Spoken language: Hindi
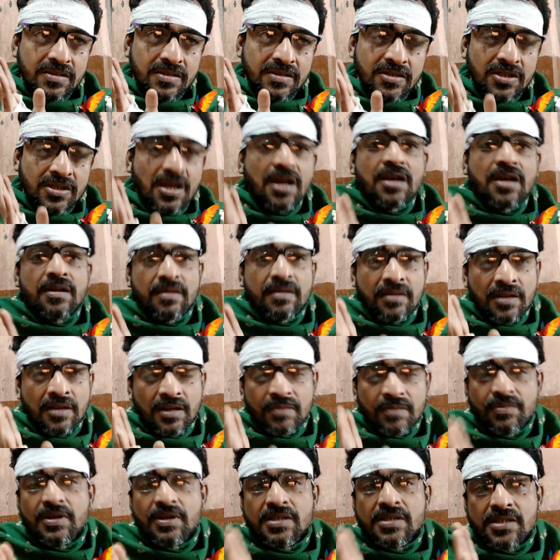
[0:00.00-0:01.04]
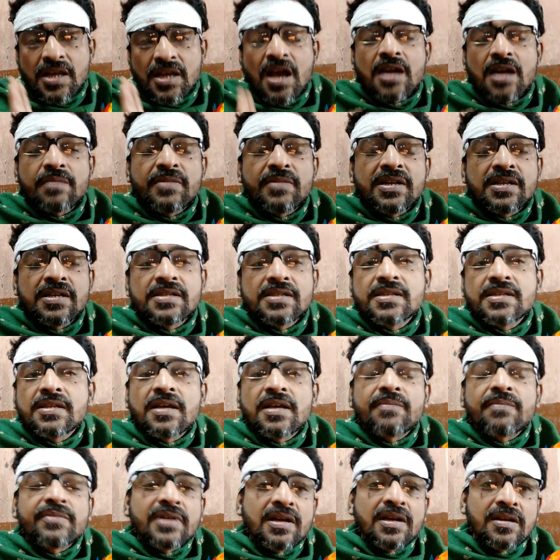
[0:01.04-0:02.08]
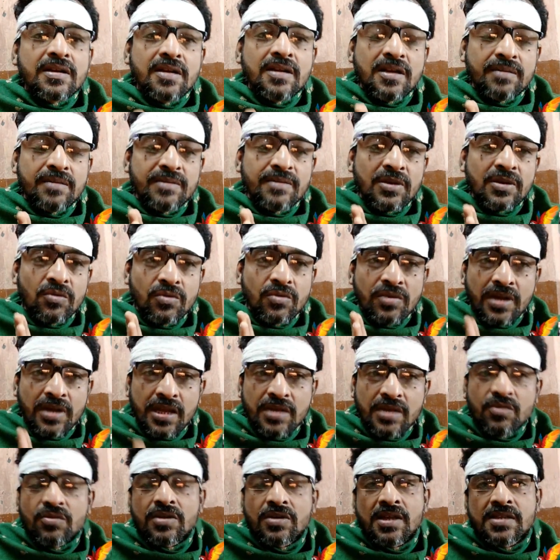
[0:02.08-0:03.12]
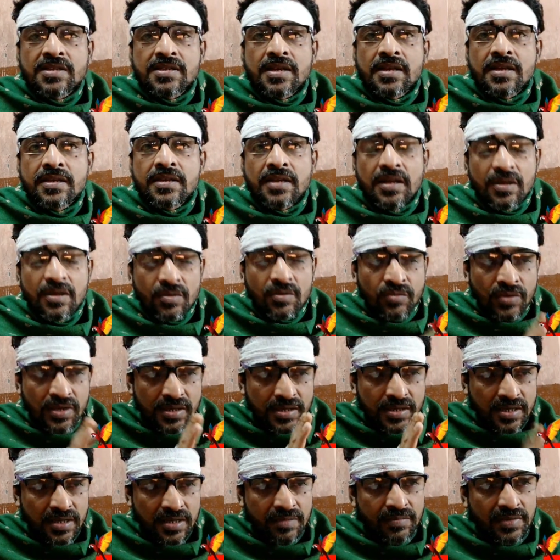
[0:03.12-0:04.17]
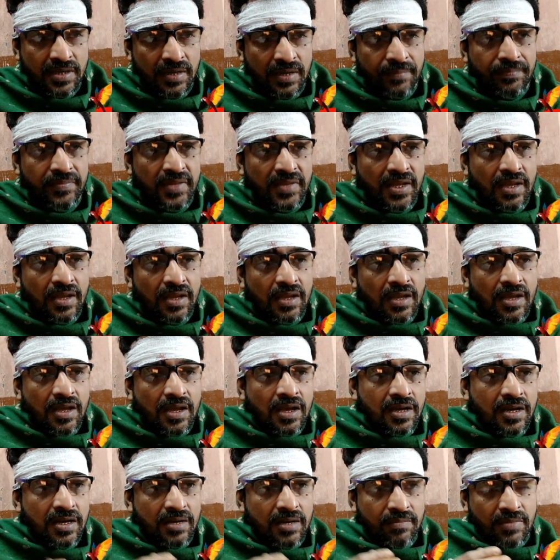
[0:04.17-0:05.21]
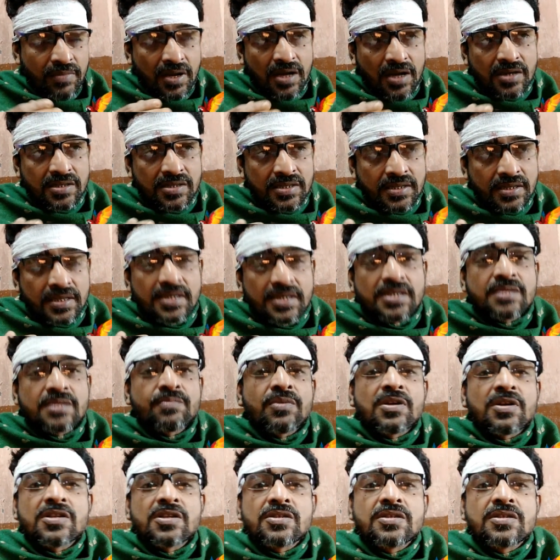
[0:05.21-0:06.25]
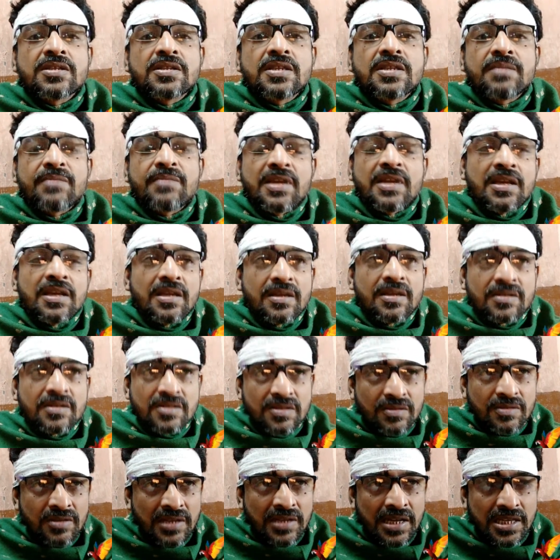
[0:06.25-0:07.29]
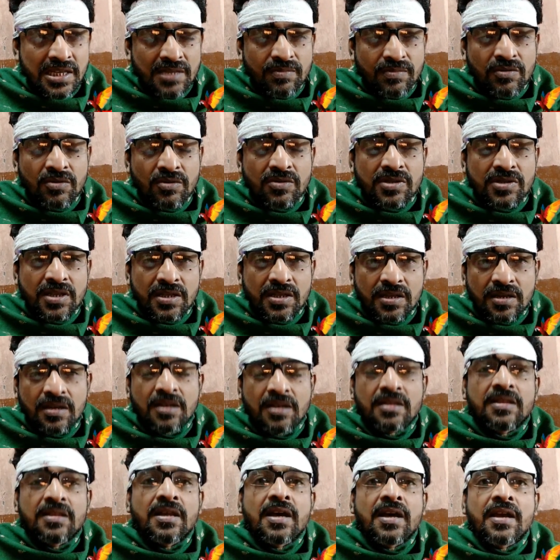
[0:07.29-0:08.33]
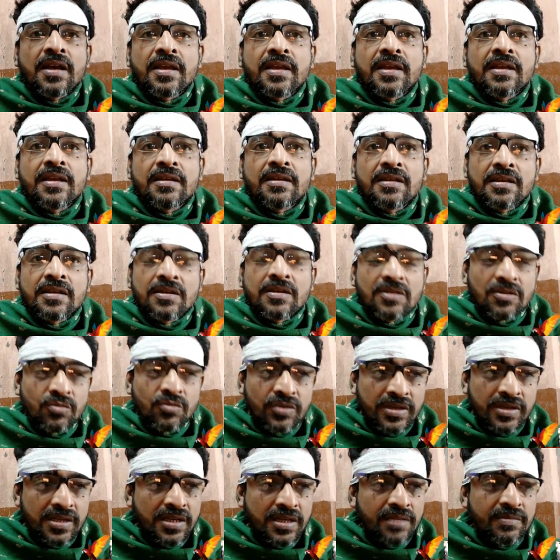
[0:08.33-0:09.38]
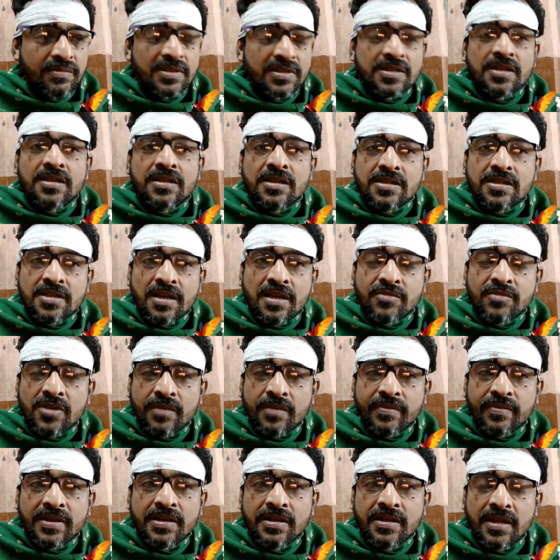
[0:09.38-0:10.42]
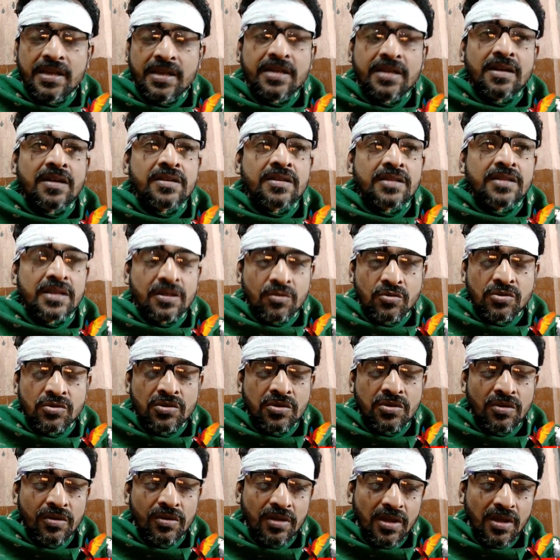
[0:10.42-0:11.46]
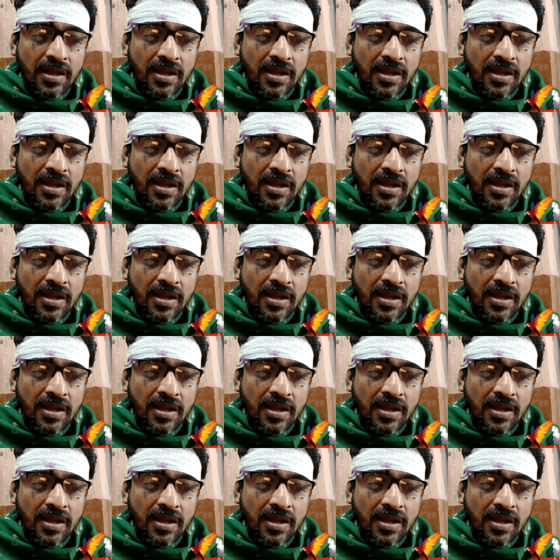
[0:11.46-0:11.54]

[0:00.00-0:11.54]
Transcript: चार लगभग चार मेडिसिन आपका घर में होना ही होना चाहिए विंटर में अगर बाढ़ किस परिस्थिति में है केज फ्लोर ज़्यादा गंदा है क्योंकि विंटर में ज़्यादा साफ़ सफाई नहीं करते कुछ लोग